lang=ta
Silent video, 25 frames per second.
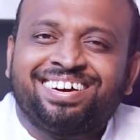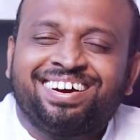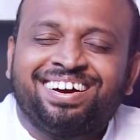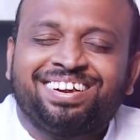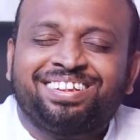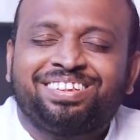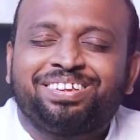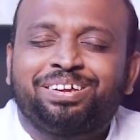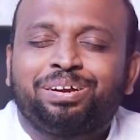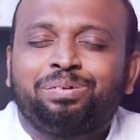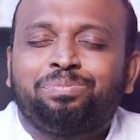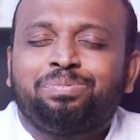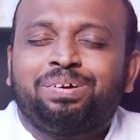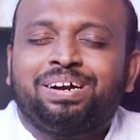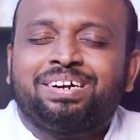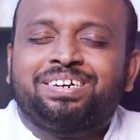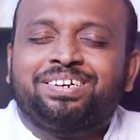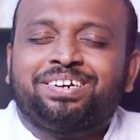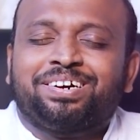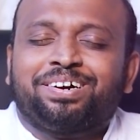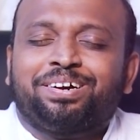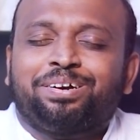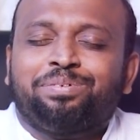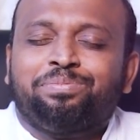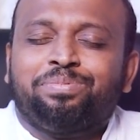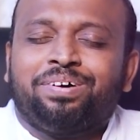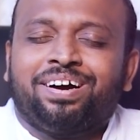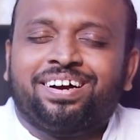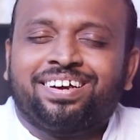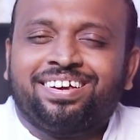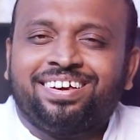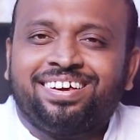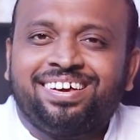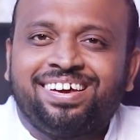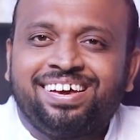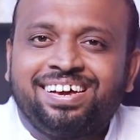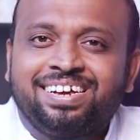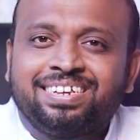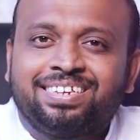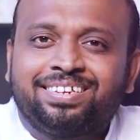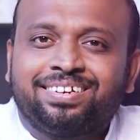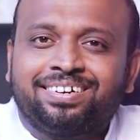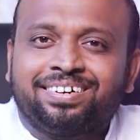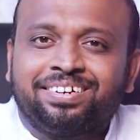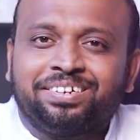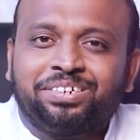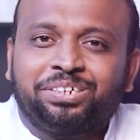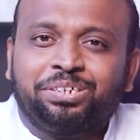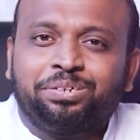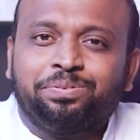கத்தரும் ரட்சகருமாகிய இயேசு
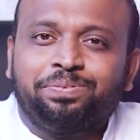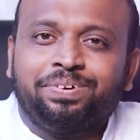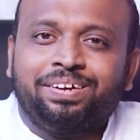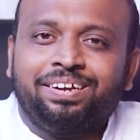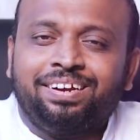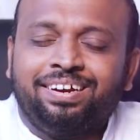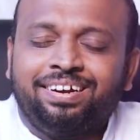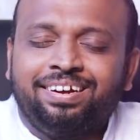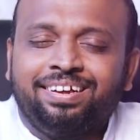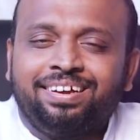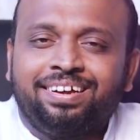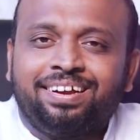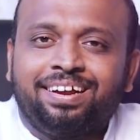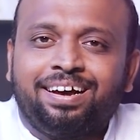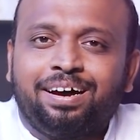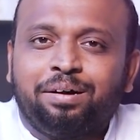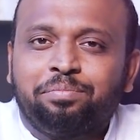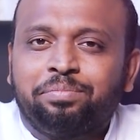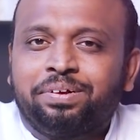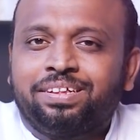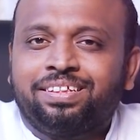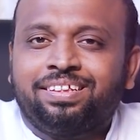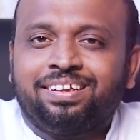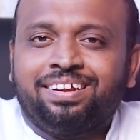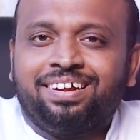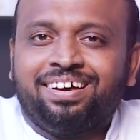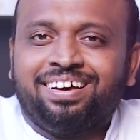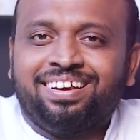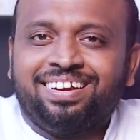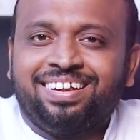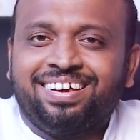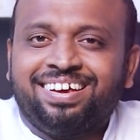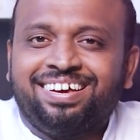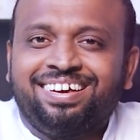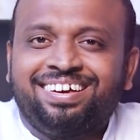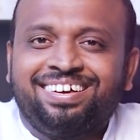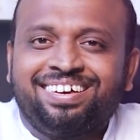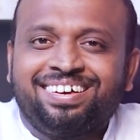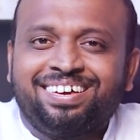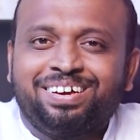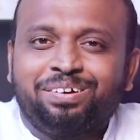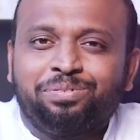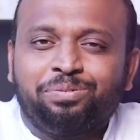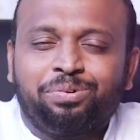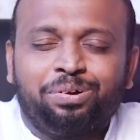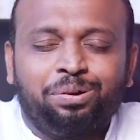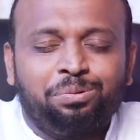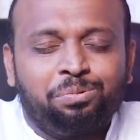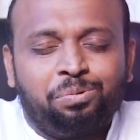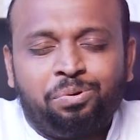கிறிஸ்துவின் இனிய நாமத்தினாலே
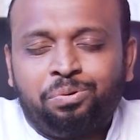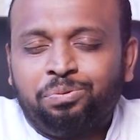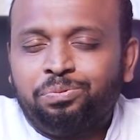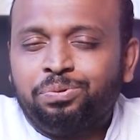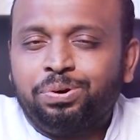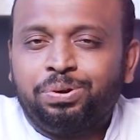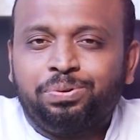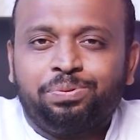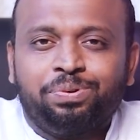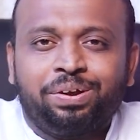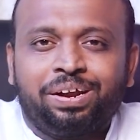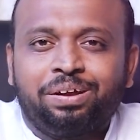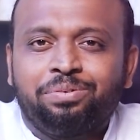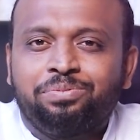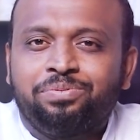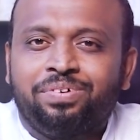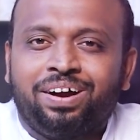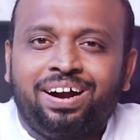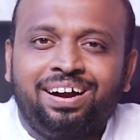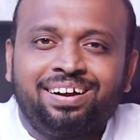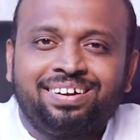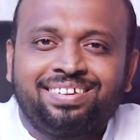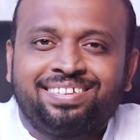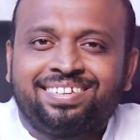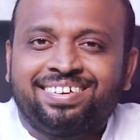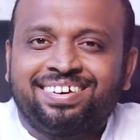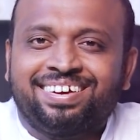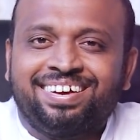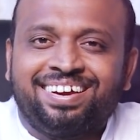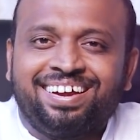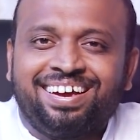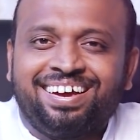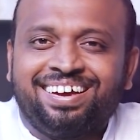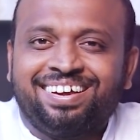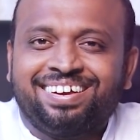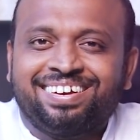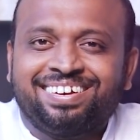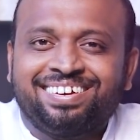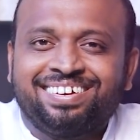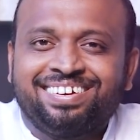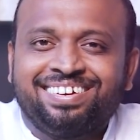உங்கள் ஒவ்வொருவரையும் வாழ்த்துகிறேன்